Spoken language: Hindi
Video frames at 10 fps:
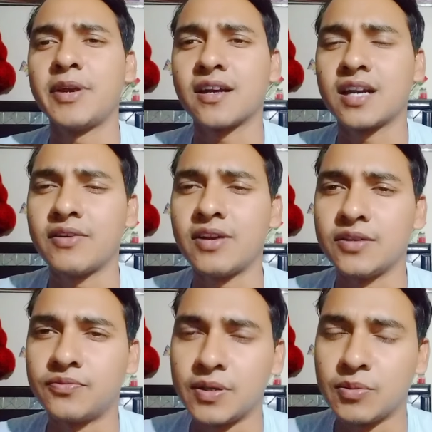करने वाली
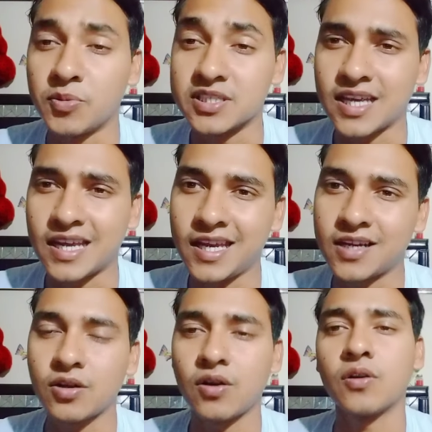फिल्मों में से
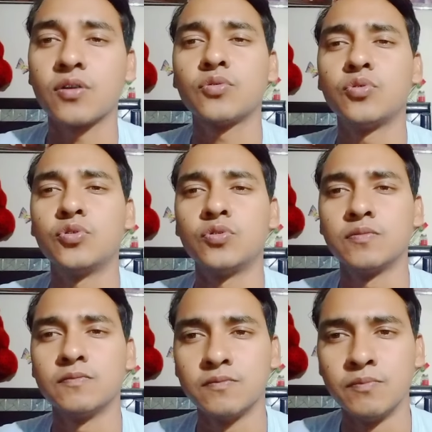एक और
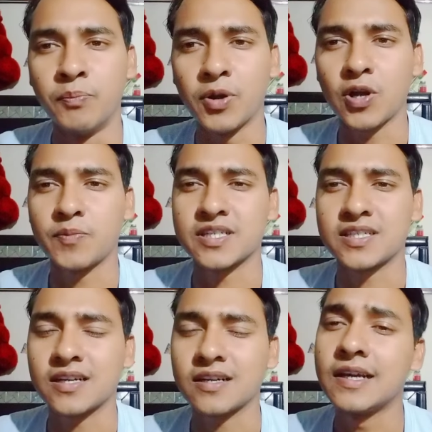
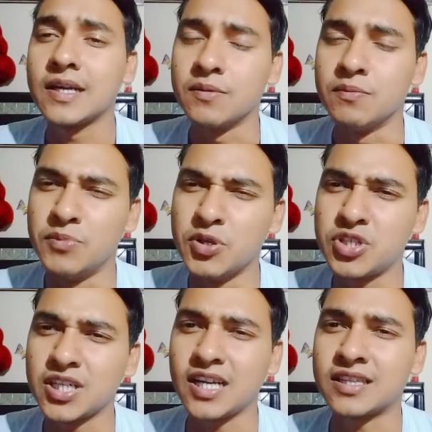ब्लॉकबस्टर
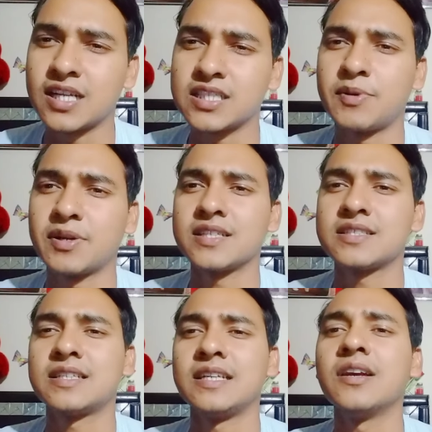म्यूजिक इतना ज़बरदस्त
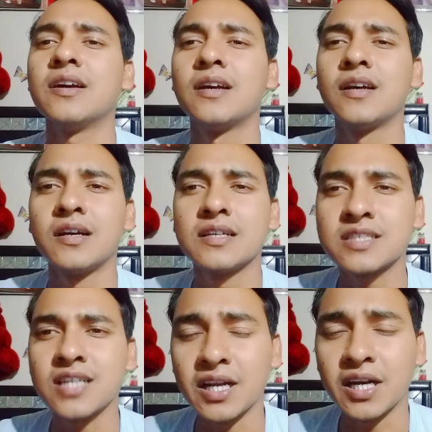कि
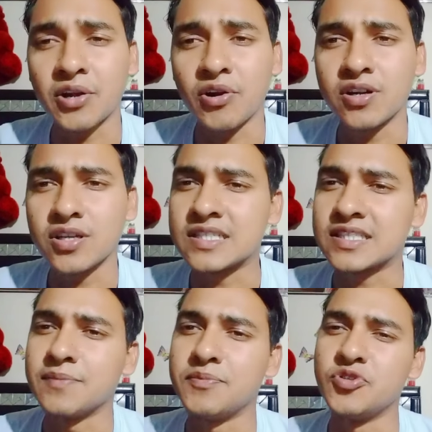सारे रिकॉर्ड इसके
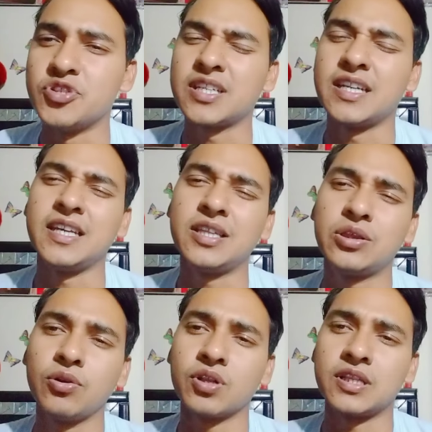म्यूजिक ने ही
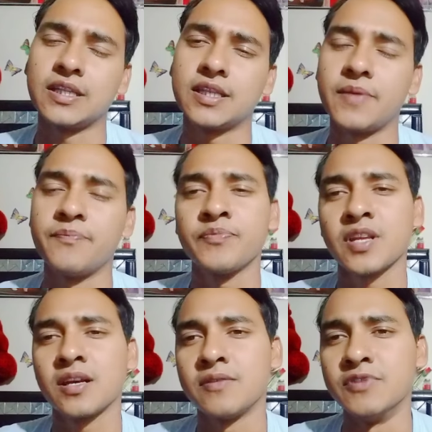तोड़ दिए थे
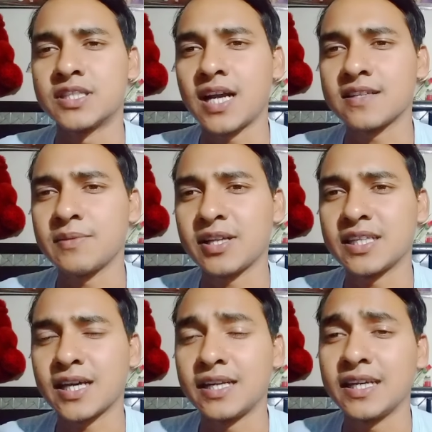विस्तार से बातें
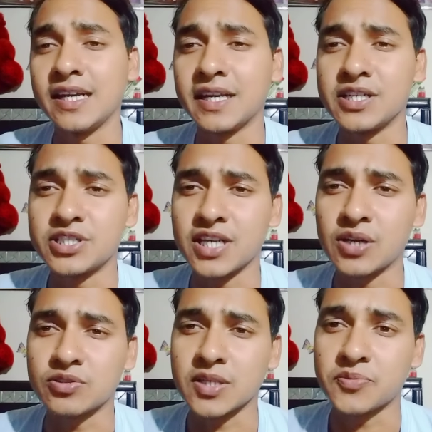करेंगे लेकिन चैनल को
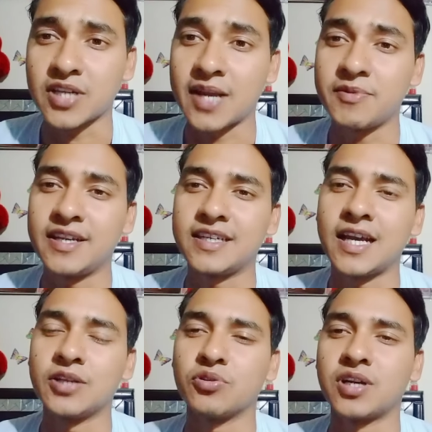सब्सक्राइब नहीं किया है
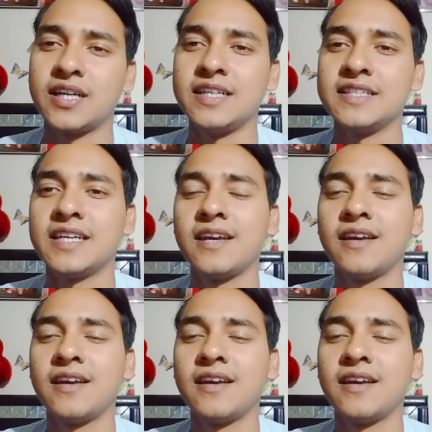तो कर लीजिए